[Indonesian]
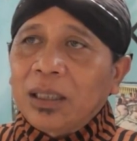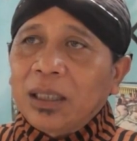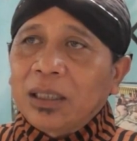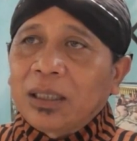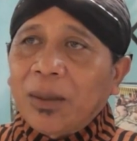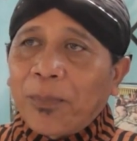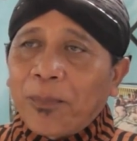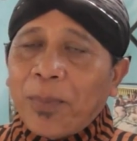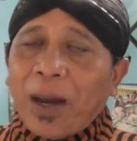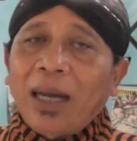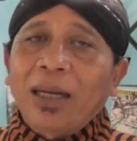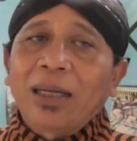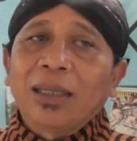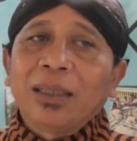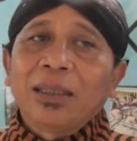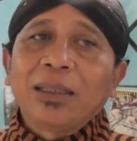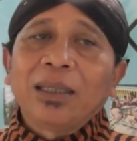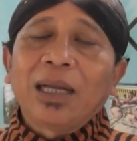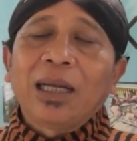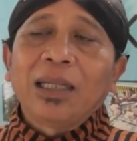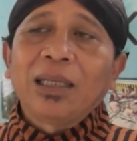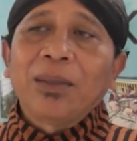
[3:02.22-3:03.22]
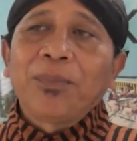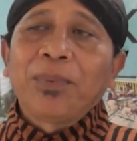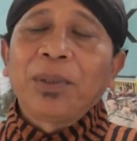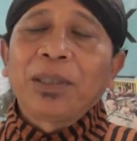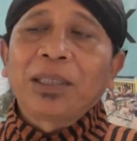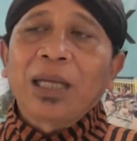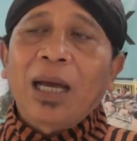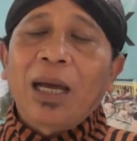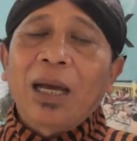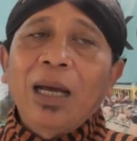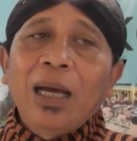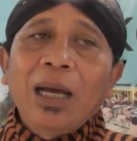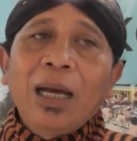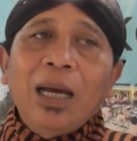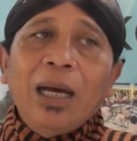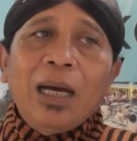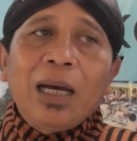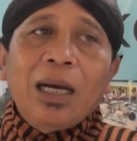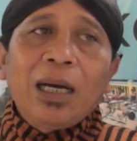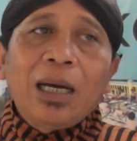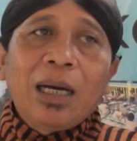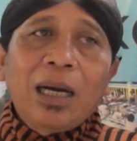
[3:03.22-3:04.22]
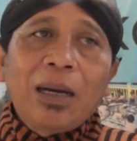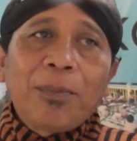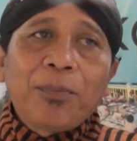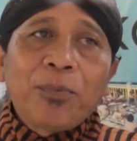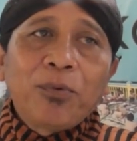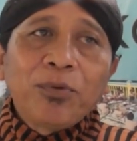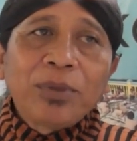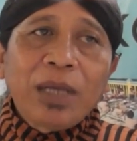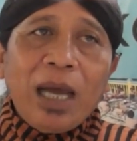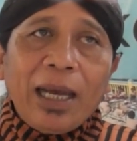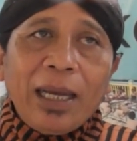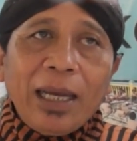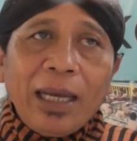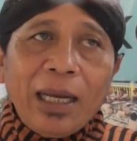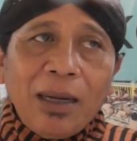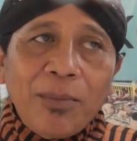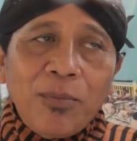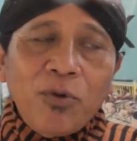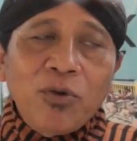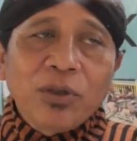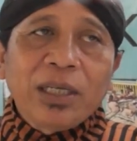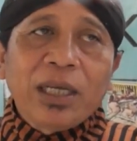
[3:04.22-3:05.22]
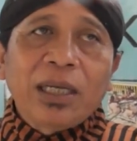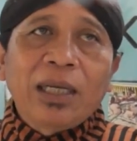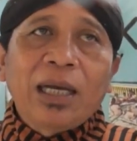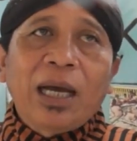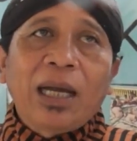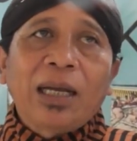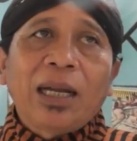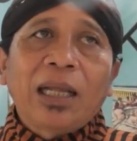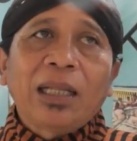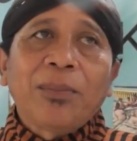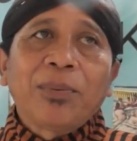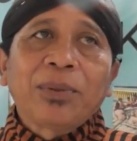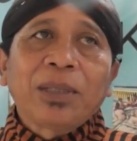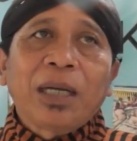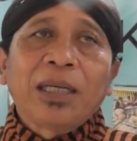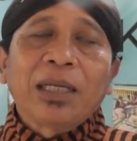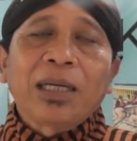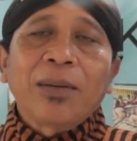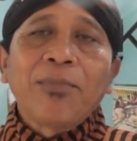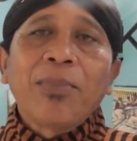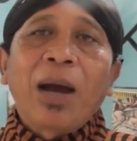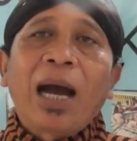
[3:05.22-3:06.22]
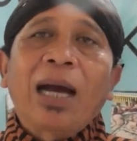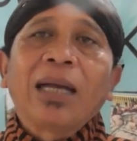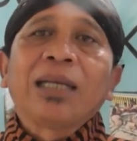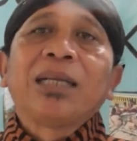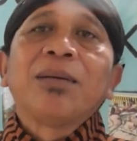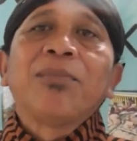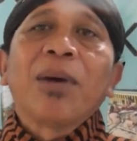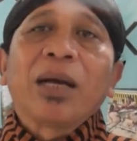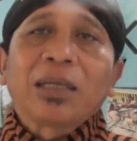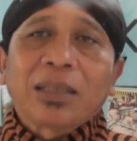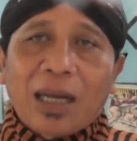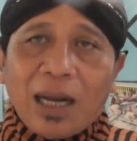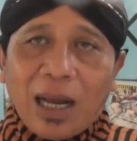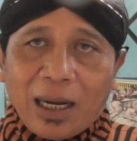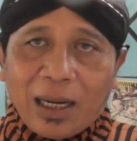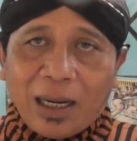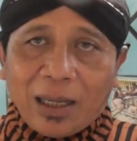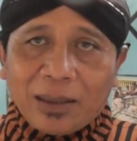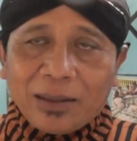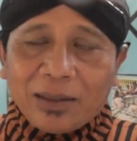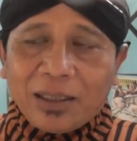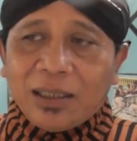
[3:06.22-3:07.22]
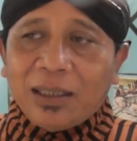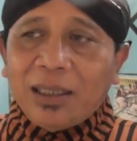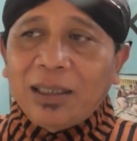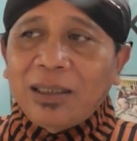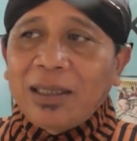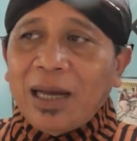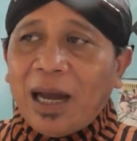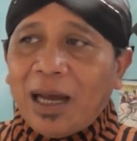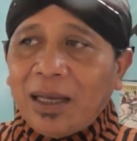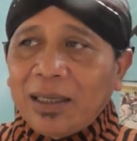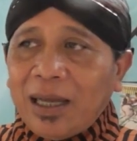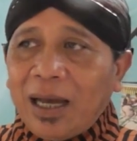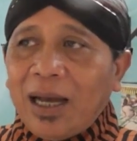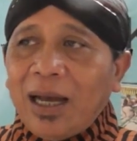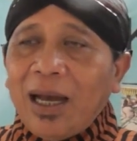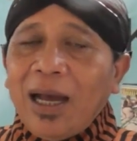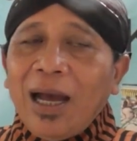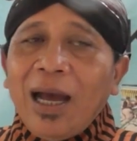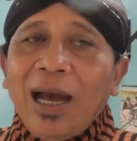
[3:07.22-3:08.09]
ke depan nanti bisa uh, punya ilmu sehingga nanti bisa dikembangkan di masyarakat setidaknya